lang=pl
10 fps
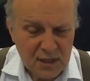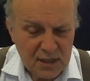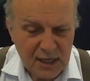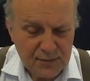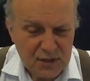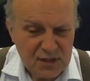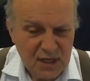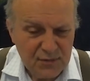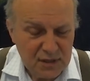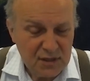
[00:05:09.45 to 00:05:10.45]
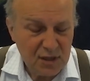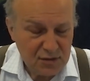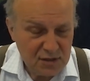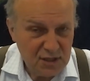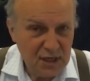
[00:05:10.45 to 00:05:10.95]
I jak przesinam i
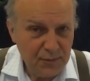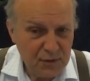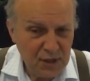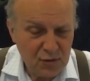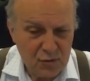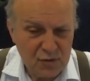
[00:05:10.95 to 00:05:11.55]
zaoszczędzili na podatku,